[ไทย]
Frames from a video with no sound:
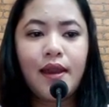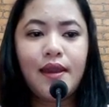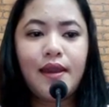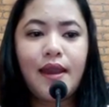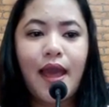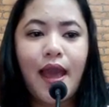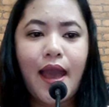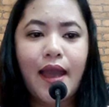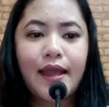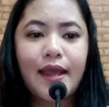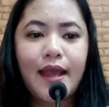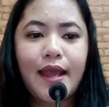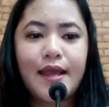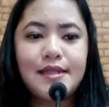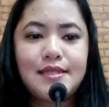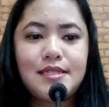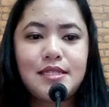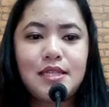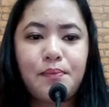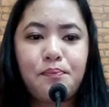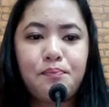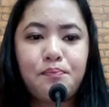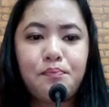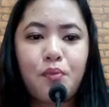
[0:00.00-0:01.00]
และอาการ
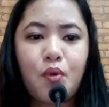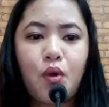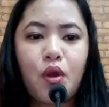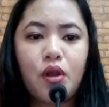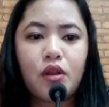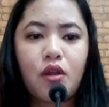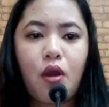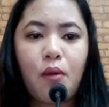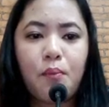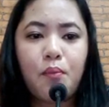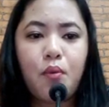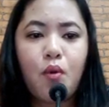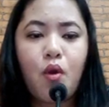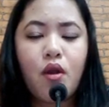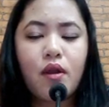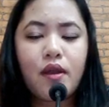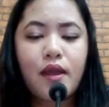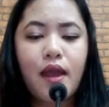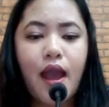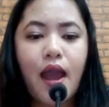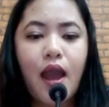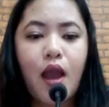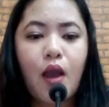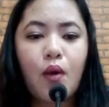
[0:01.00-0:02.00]
เจ็บปวดของพวก
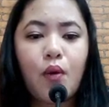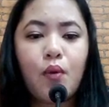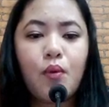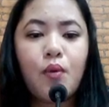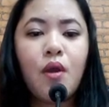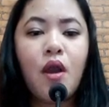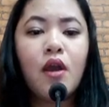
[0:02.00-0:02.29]
เขา